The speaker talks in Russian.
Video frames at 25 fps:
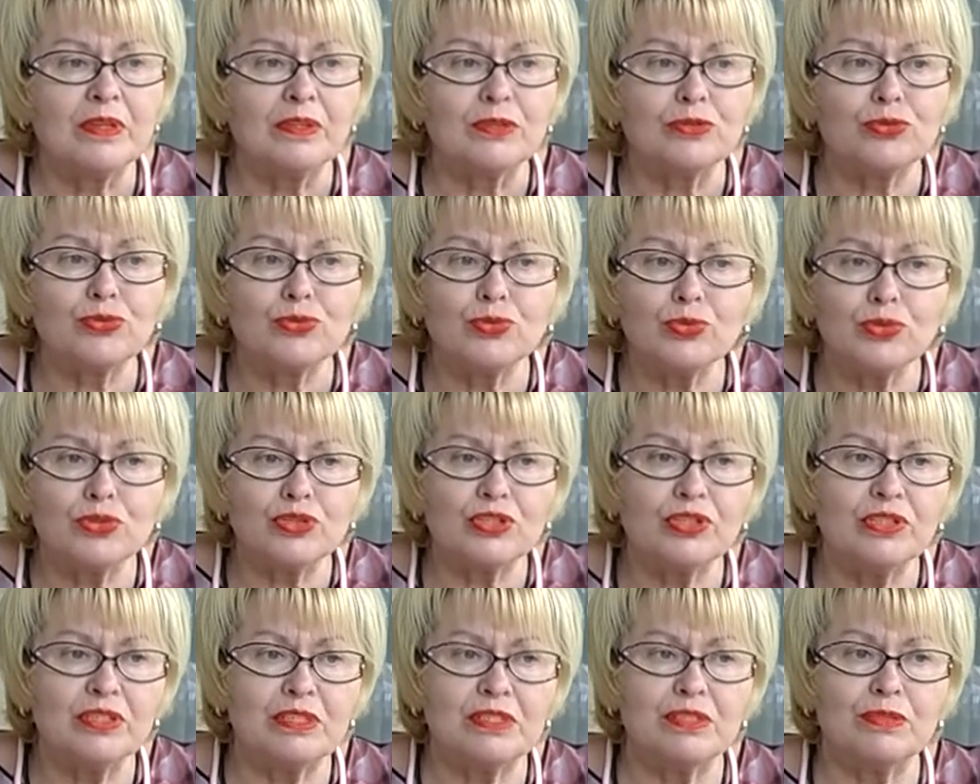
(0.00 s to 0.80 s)
что
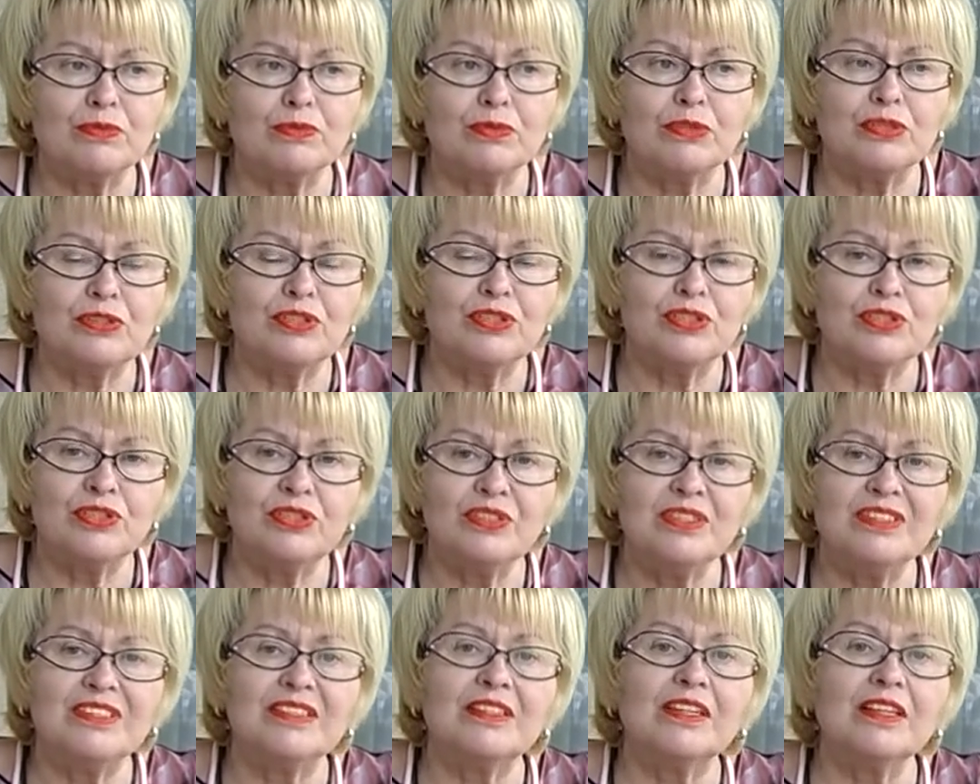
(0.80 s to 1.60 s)
же на сегодняшний
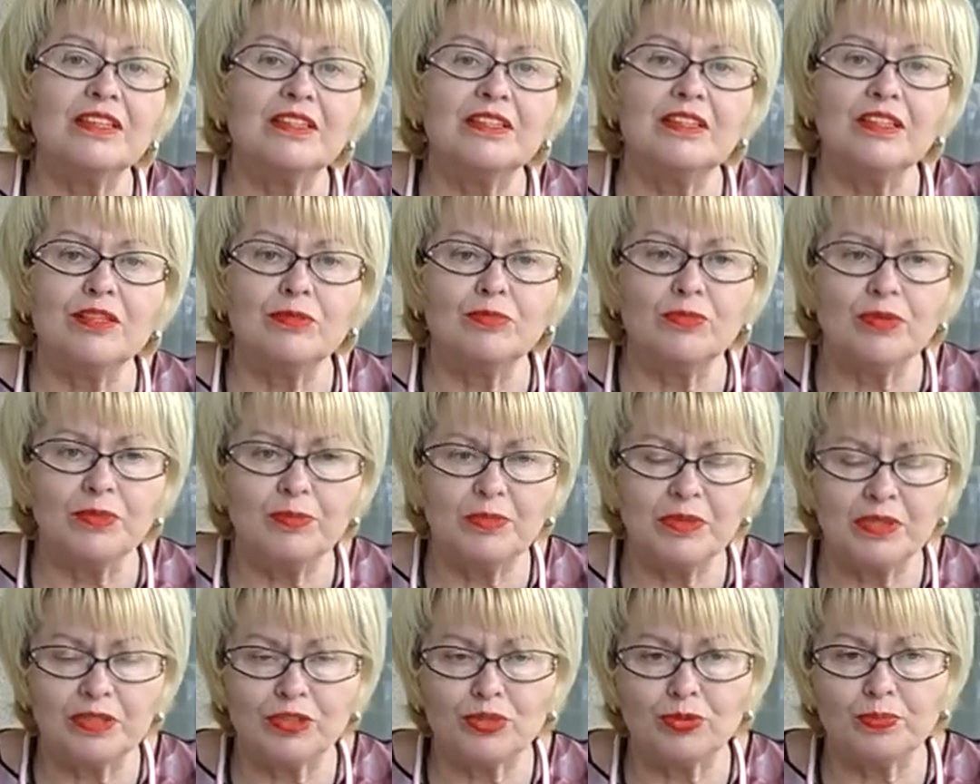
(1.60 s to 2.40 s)
день, какие
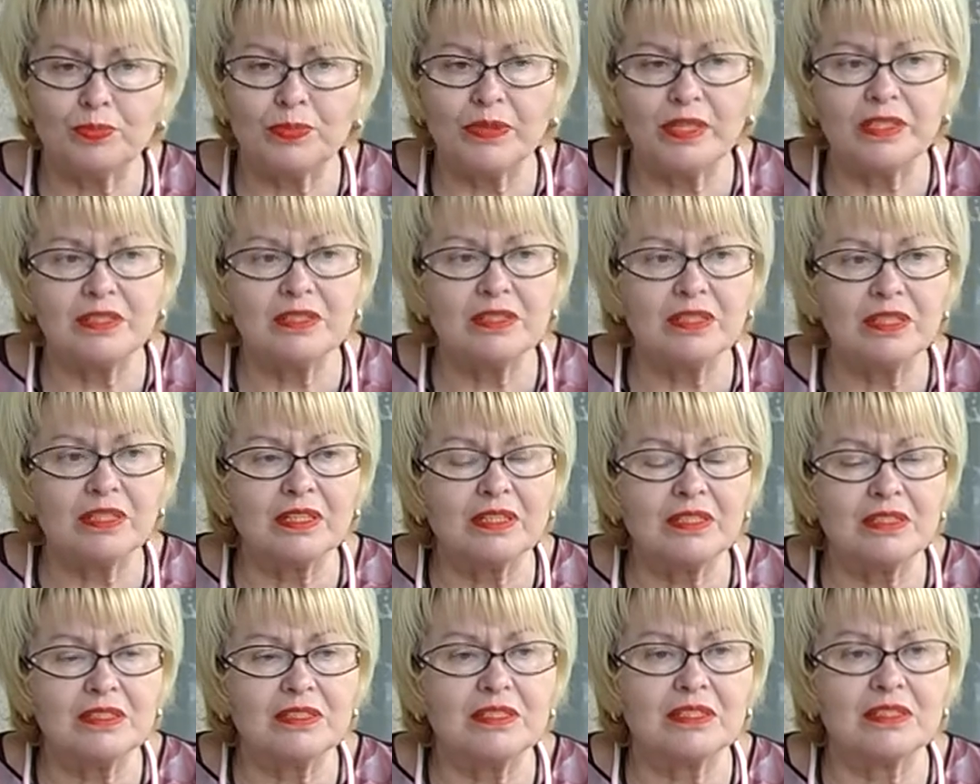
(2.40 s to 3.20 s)
моменты в плане
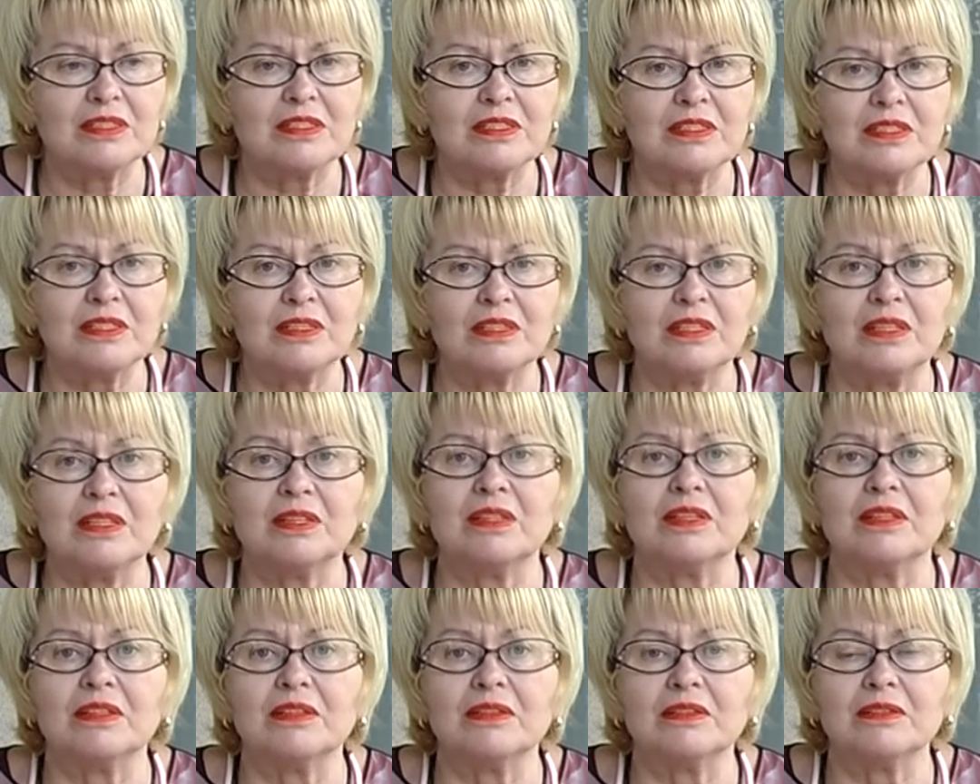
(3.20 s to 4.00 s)
организации и
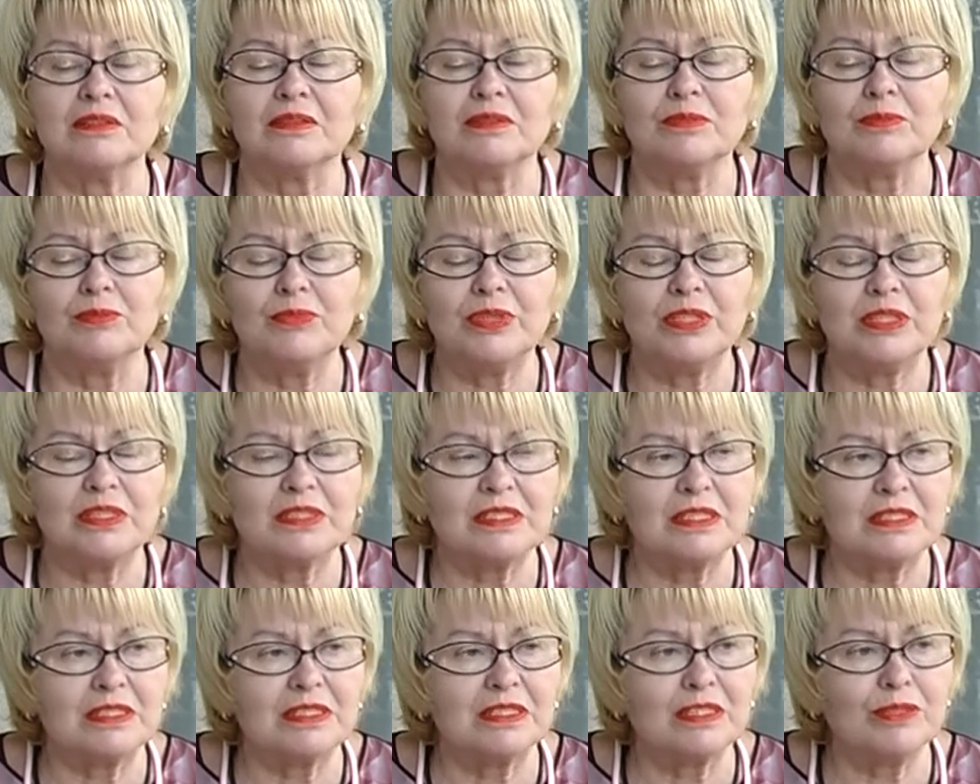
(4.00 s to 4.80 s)
э,
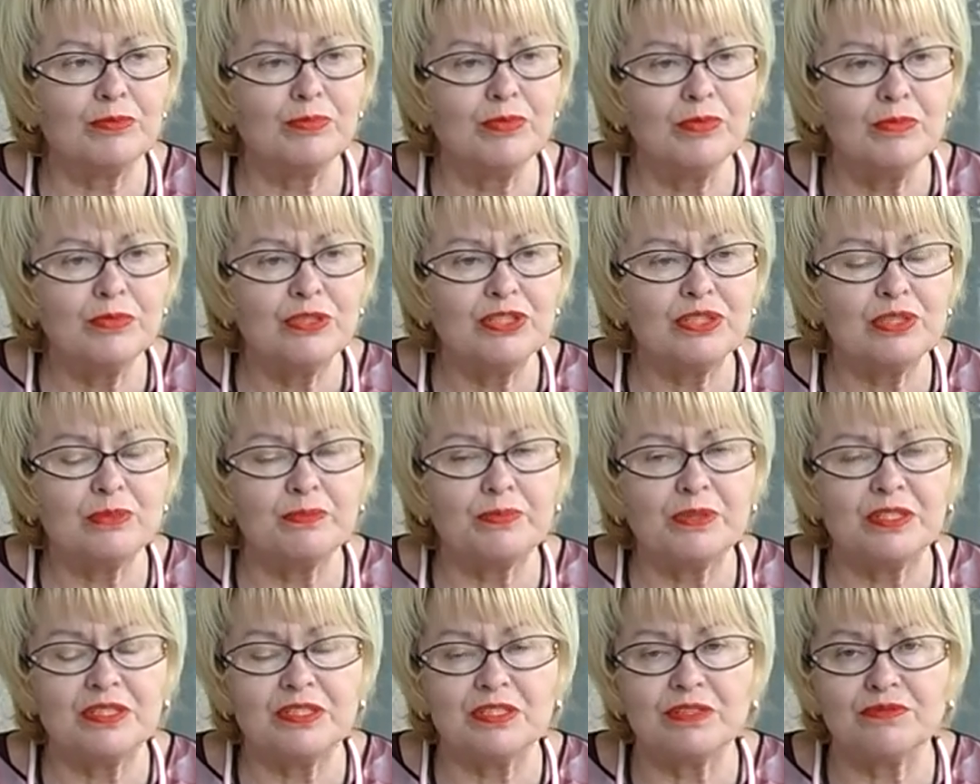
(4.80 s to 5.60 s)
медицинской помощи
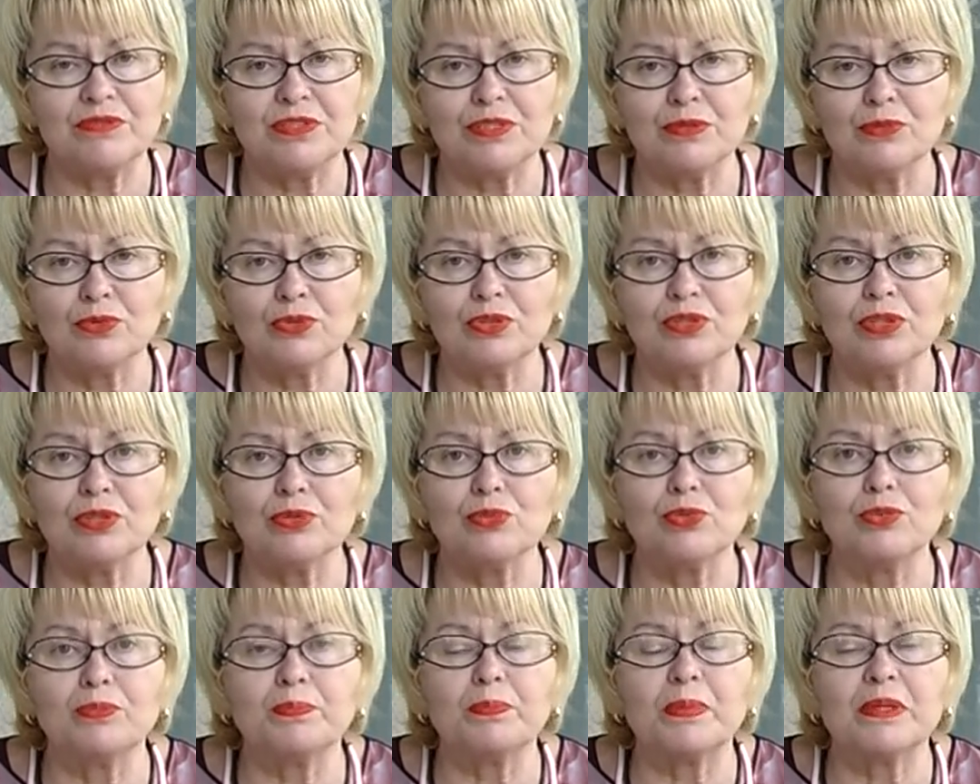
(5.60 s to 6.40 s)
прежде всего
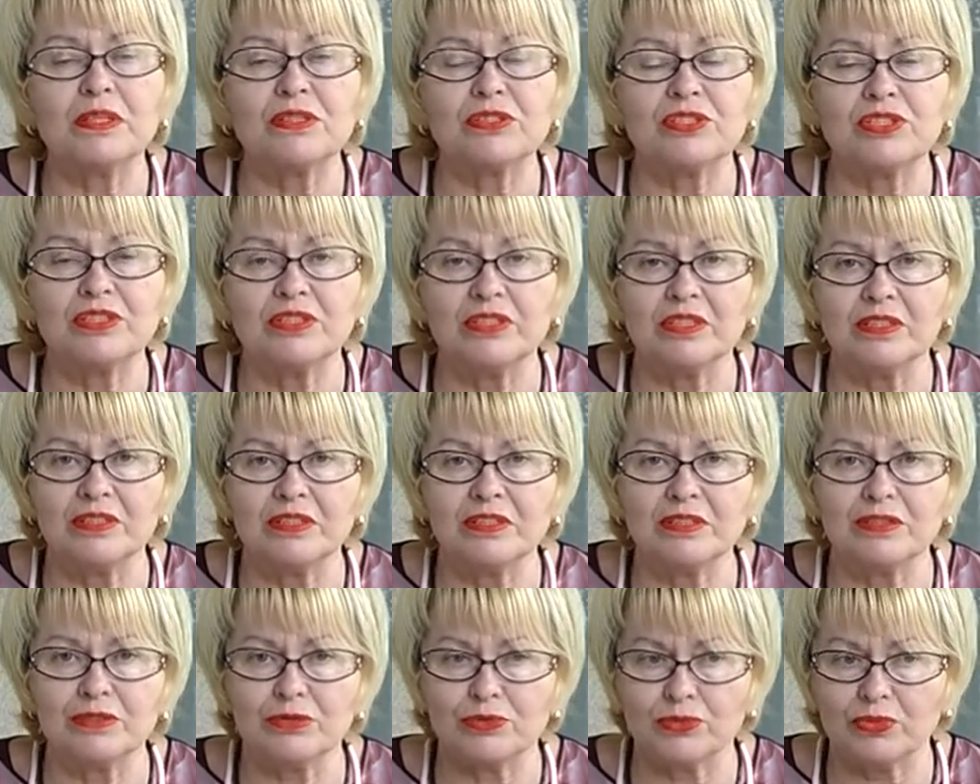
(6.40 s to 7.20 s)
дадут
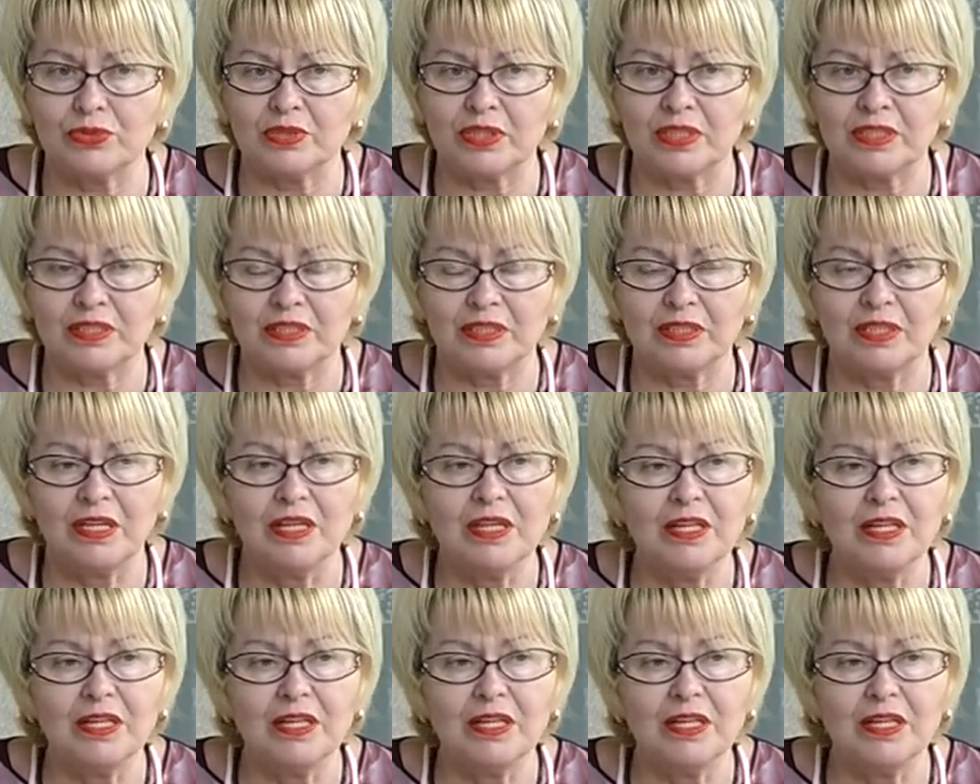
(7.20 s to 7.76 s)
положительные результаты.